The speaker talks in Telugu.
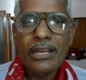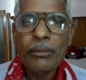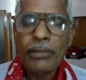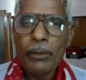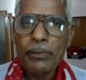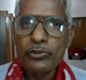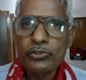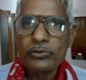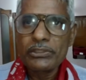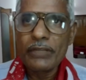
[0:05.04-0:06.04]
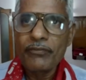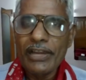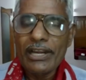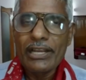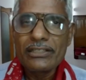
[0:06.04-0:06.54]
రాష్ట్రాలని
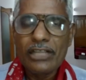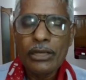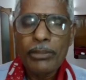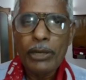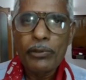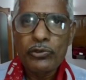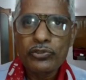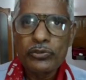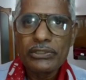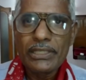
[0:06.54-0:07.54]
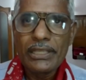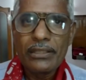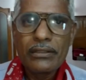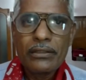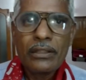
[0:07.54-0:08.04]
బలపరుస్తూ ఉంది ఫెడరలిజాన్ని
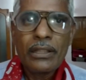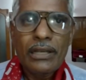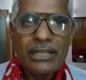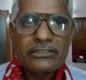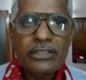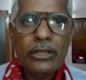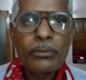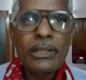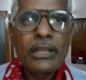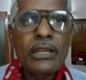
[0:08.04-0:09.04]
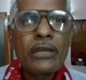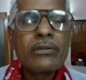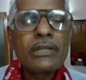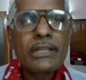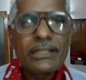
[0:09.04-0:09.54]
బలపరుస్తూ ఉంది రాష్ట్రాలు
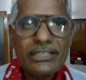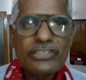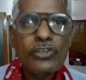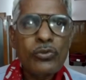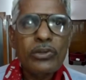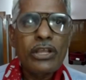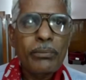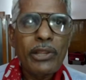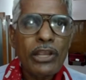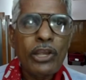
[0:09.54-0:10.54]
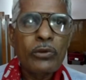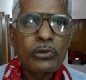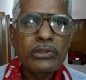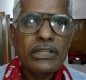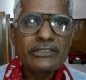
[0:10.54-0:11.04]
బలంగా ఉంటేనే దేశం కూడా
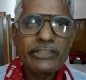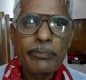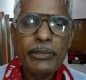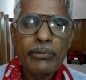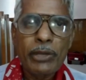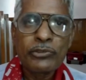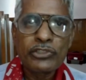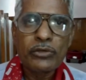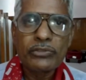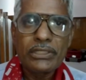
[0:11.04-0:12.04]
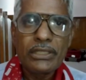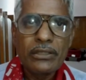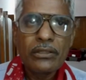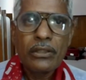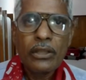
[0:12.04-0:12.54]
బలంగా ఉంటుందని సిపిఎం
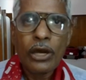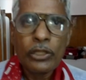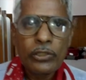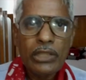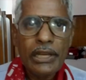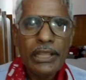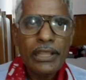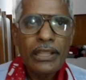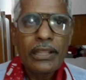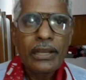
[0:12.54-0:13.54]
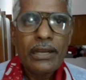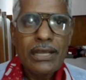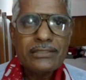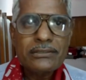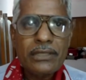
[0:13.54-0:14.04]
నమ్ముతూ ఉంది అందుకనే
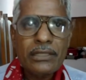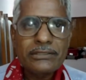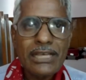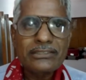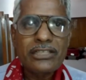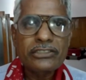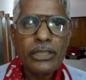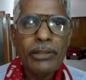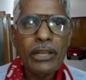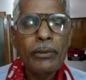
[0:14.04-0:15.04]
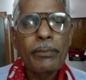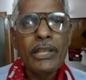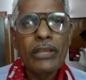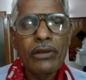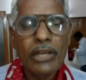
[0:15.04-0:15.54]
రాష్ట్ర
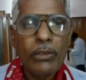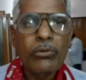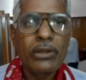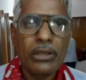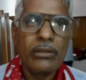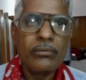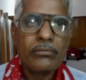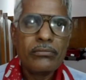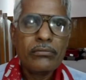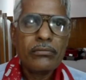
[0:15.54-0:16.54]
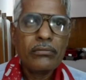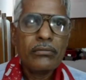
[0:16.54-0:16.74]
శాసనసభల అభిప్రాయం లేకుండా